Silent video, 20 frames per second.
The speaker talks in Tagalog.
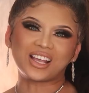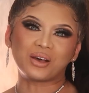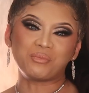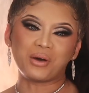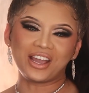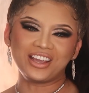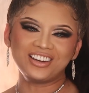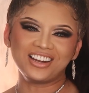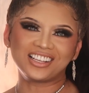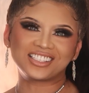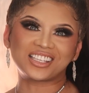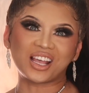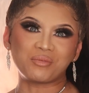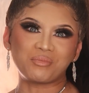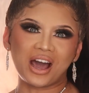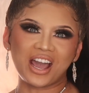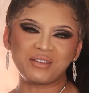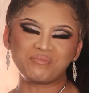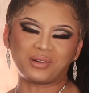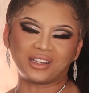Sabay na
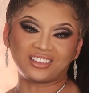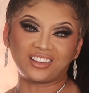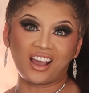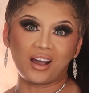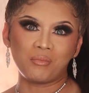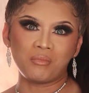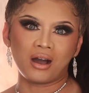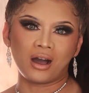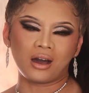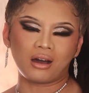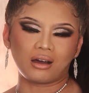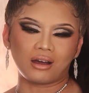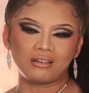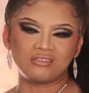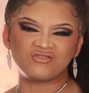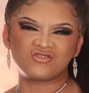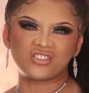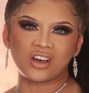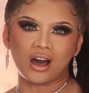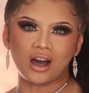sabay, pati ang mga
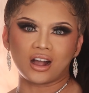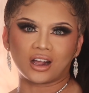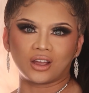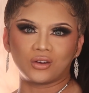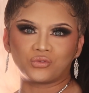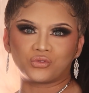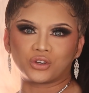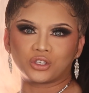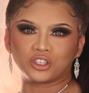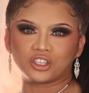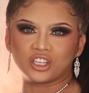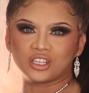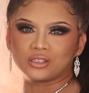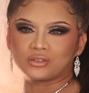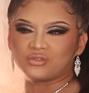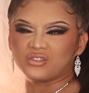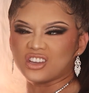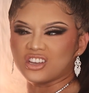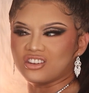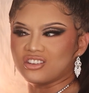kaldagan for
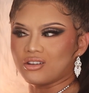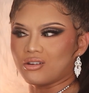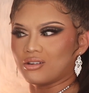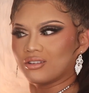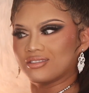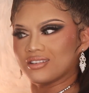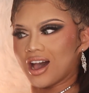today's video.